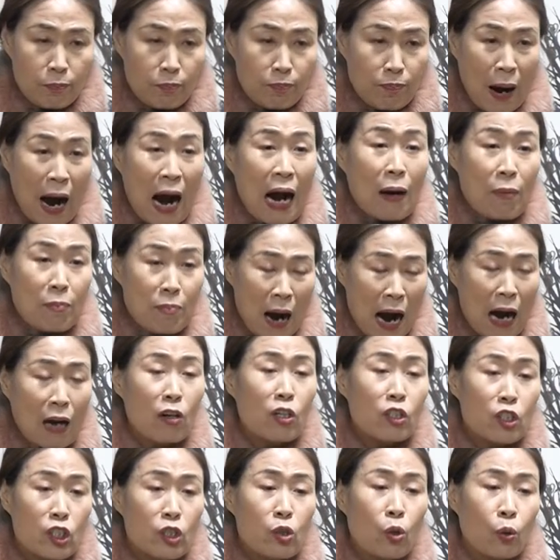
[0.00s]
막,
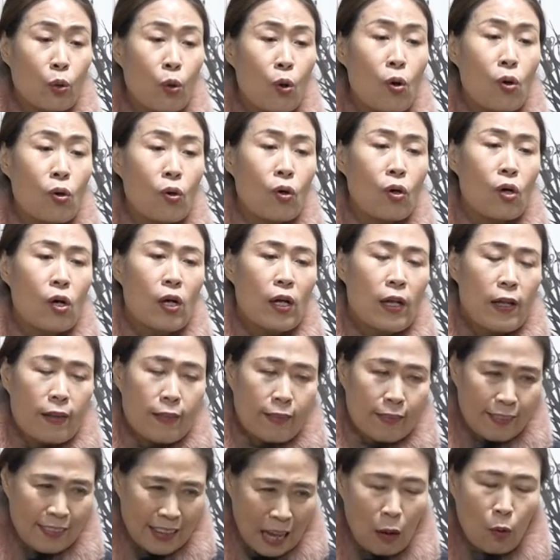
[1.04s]
막아지도록
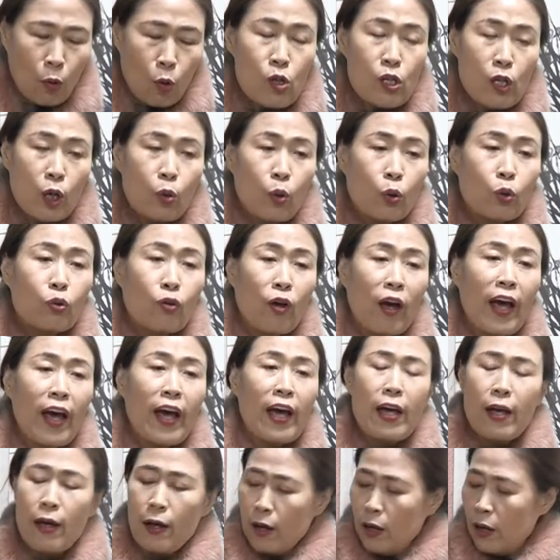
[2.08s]
딱
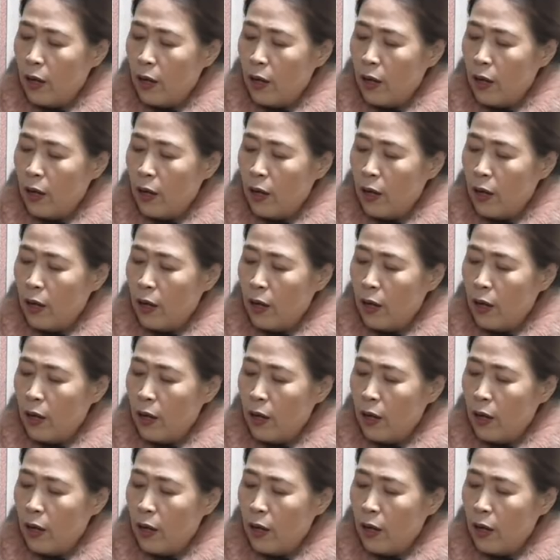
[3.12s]
올려놓되